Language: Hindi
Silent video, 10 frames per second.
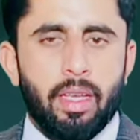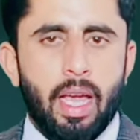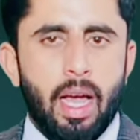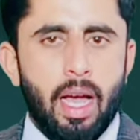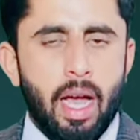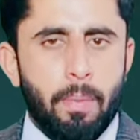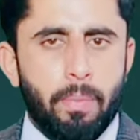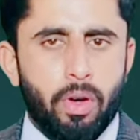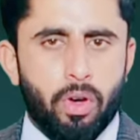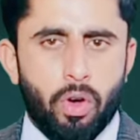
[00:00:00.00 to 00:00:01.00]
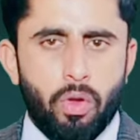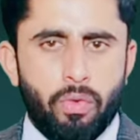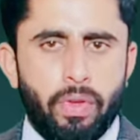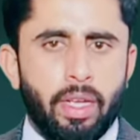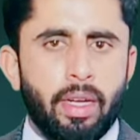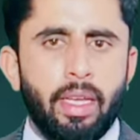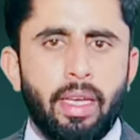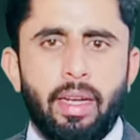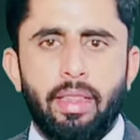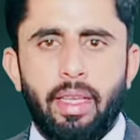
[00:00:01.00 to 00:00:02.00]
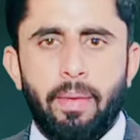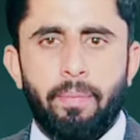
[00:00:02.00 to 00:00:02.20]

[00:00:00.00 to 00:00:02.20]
क्या आप गौर फिक्र नहीं करते